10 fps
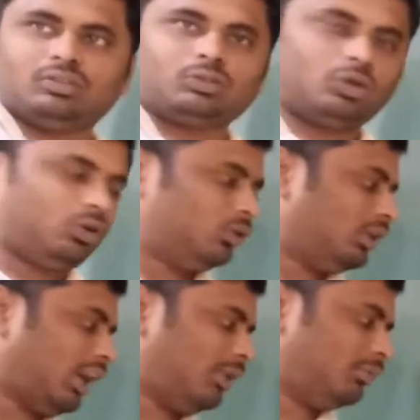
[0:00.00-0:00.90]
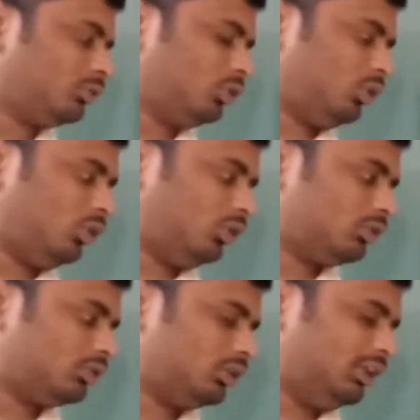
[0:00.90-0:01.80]
दो अब दो
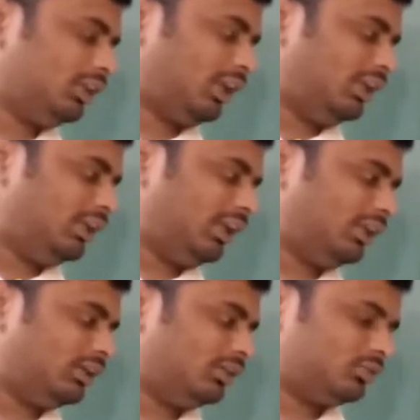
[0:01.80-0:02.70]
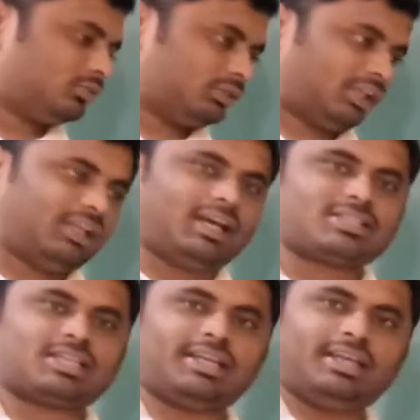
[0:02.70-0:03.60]
इनके लिए देना
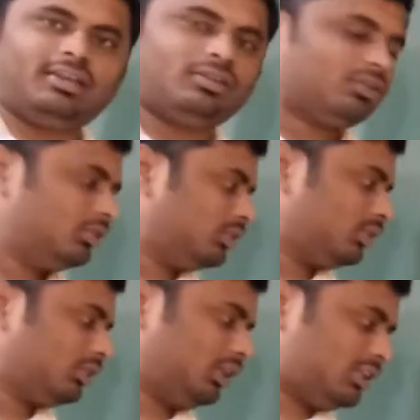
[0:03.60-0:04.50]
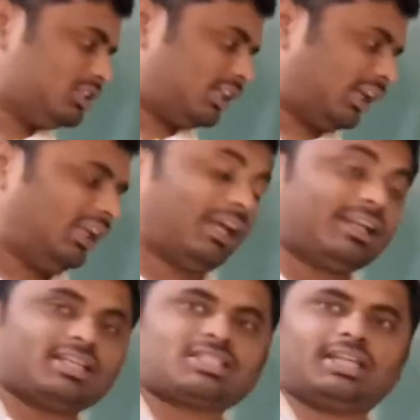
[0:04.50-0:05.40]
आसान है कि छह
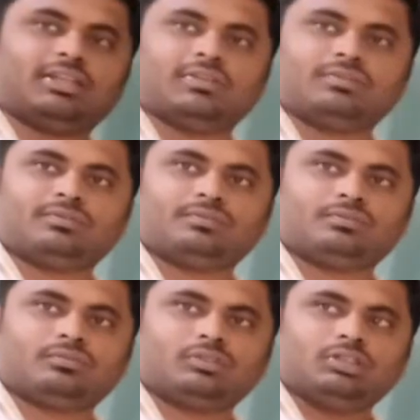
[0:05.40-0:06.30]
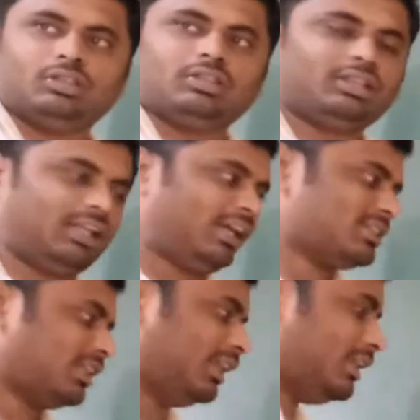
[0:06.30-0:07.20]
लाना आसान है देना
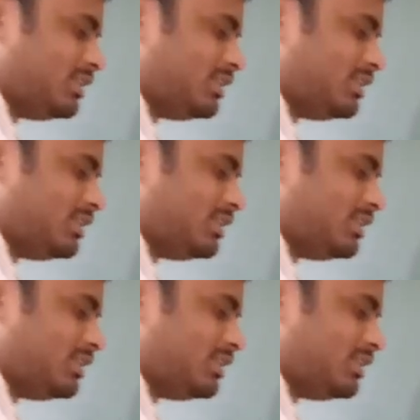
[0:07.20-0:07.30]
आसान है इस